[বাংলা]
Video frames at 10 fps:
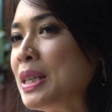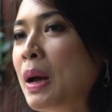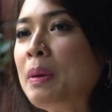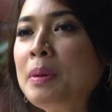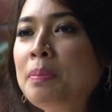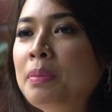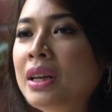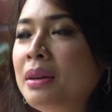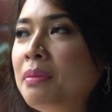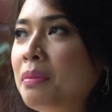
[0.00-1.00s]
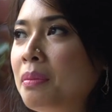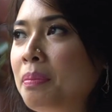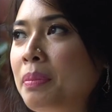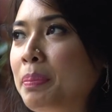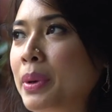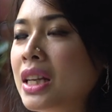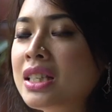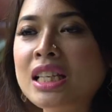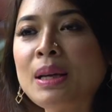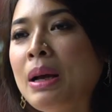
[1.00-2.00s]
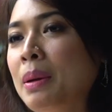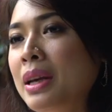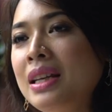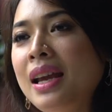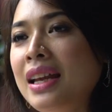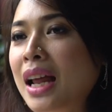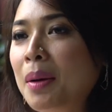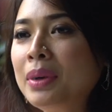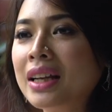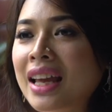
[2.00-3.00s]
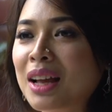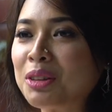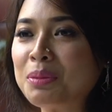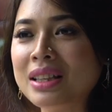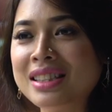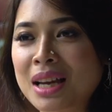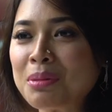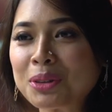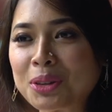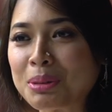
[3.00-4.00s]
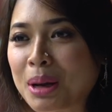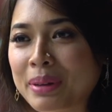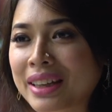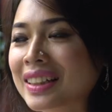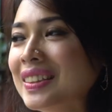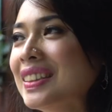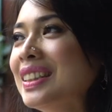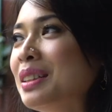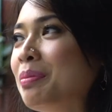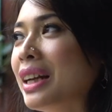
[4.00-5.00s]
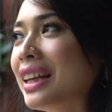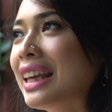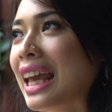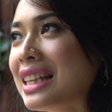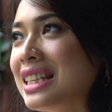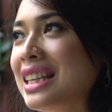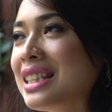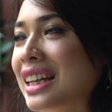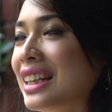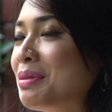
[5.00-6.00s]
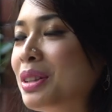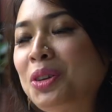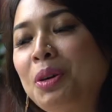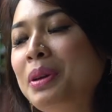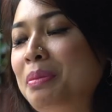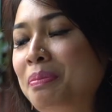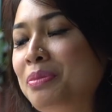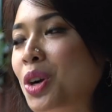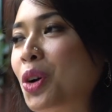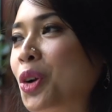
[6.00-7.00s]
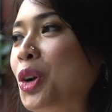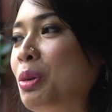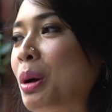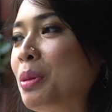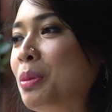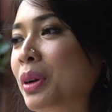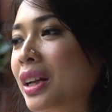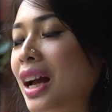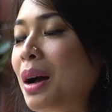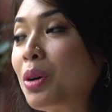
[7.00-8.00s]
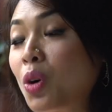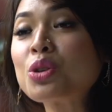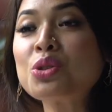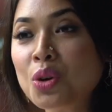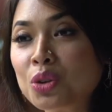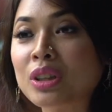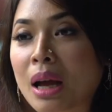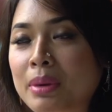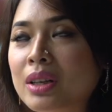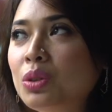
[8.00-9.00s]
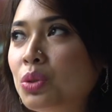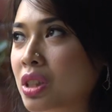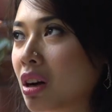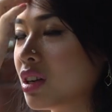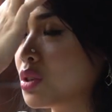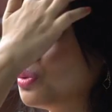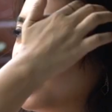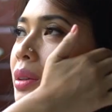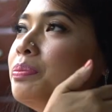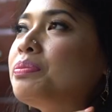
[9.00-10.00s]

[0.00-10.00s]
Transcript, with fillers: যেভাবে মানে পেরেছে সেভাবেই এই নামটাকে একদম ইচ্ছামতোভাবে মানে কেচি চেলি মানে খুবই জঘন্যভাবে মানে আমার কষ্ট হতো নামের উচ্চারণটা শুনলে